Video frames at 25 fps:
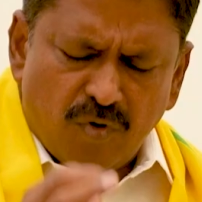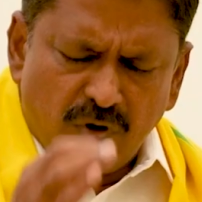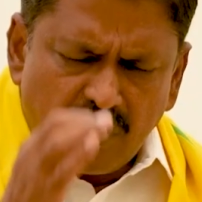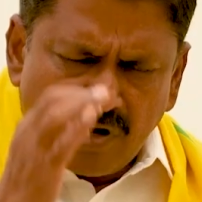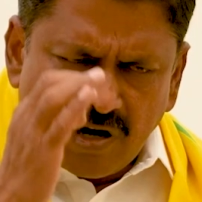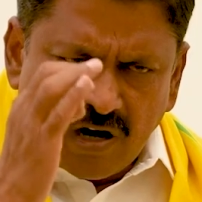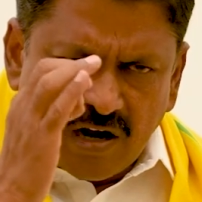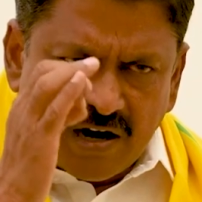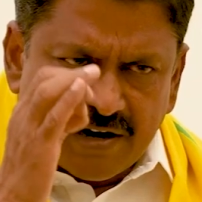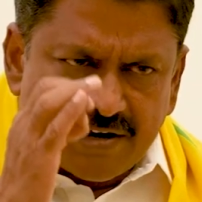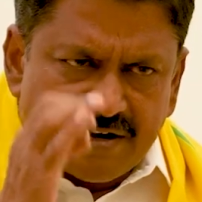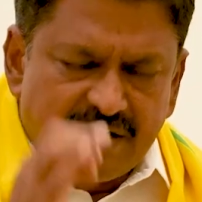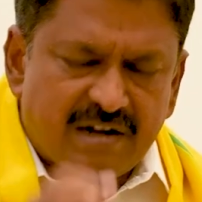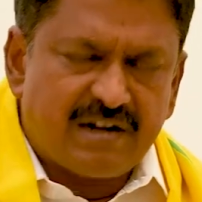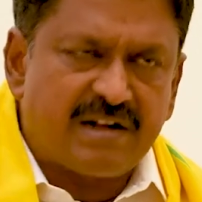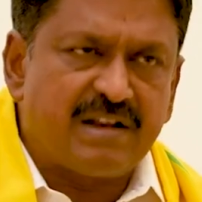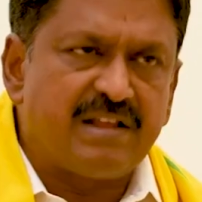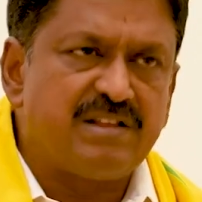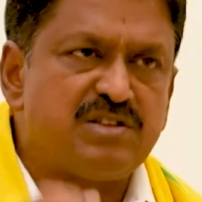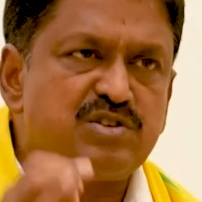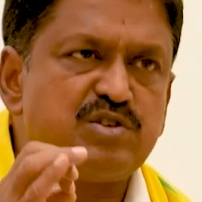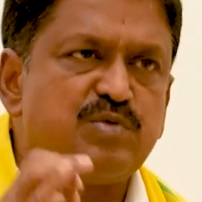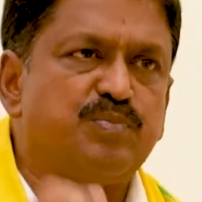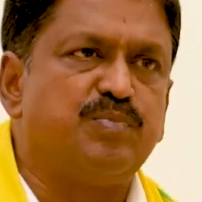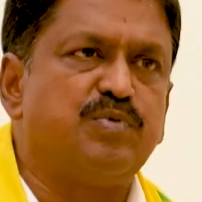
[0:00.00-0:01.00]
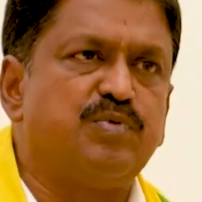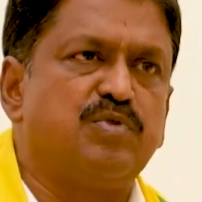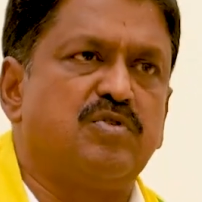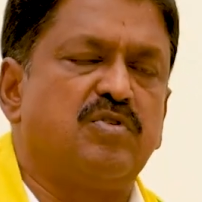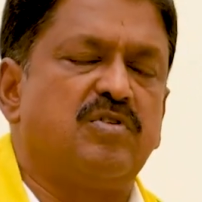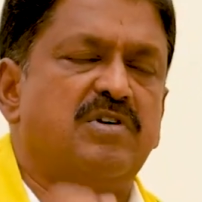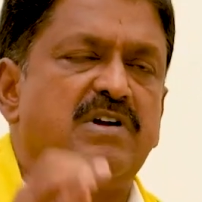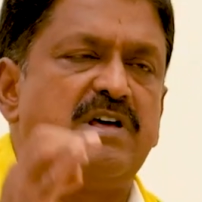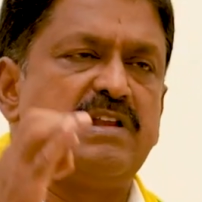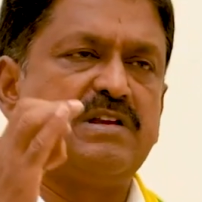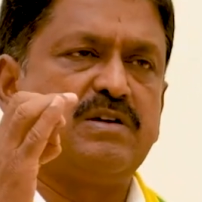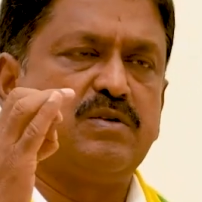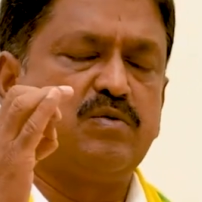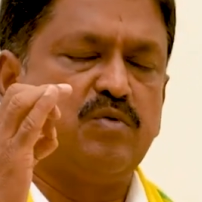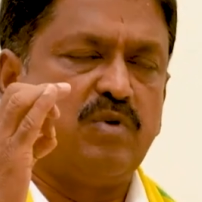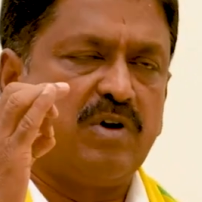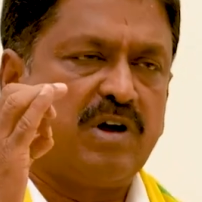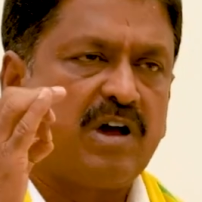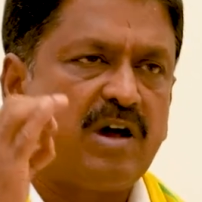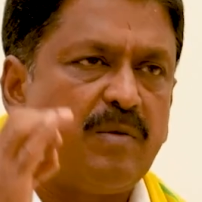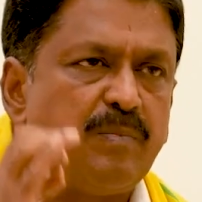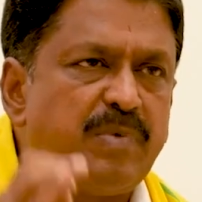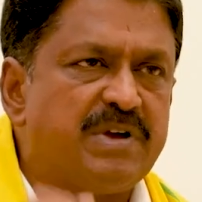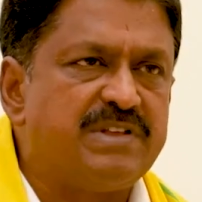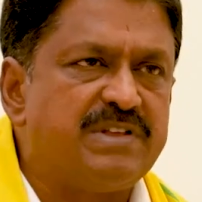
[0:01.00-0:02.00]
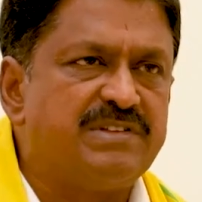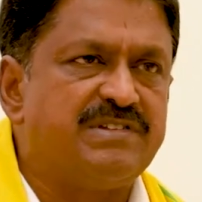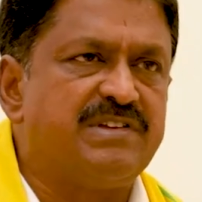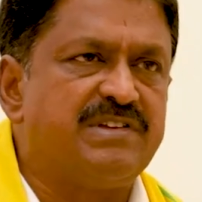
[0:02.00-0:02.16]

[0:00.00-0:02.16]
ఒక్కటంటే చెప్పుకోవడానికి ఒక్క పని